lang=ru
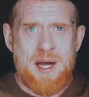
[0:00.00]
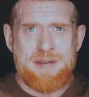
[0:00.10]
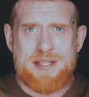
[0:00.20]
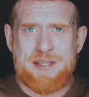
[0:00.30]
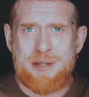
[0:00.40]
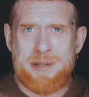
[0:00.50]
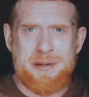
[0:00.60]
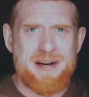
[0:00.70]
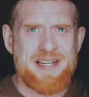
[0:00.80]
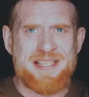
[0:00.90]

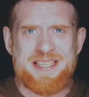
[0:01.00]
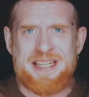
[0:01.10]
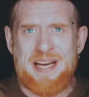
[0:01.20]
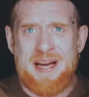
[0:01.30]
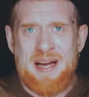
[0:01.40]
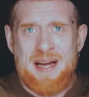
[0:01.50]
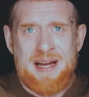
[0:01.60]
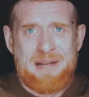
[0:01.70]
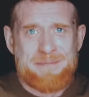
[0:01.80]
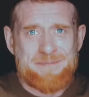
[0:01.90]
веселый рыжий
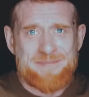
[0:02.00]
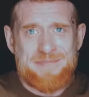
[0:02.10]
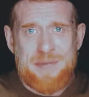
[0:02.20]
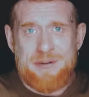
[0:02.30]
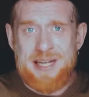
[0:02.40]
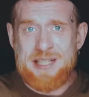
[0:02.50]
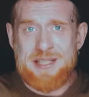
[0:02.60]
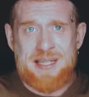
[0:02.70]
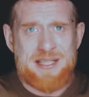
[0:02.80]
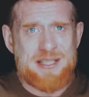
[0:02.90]

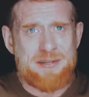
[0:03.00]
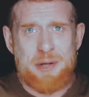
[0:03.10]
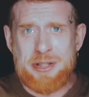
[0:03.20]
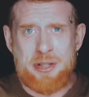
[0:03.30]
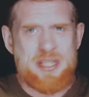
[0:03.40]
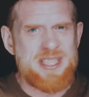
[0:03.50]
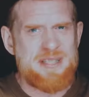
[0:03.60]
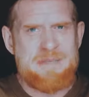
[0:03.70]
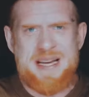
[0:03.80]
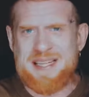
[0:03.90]
влажной листвой, что ни
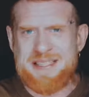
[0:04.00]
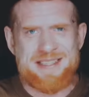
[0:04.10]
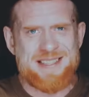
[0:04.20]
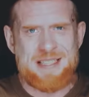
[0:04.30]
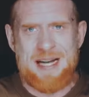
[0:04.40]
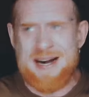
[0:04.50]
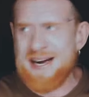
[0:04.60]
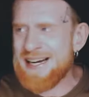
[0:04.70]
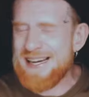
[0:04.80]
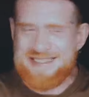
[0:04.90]
смерть, ни
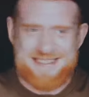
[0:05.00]
страх, а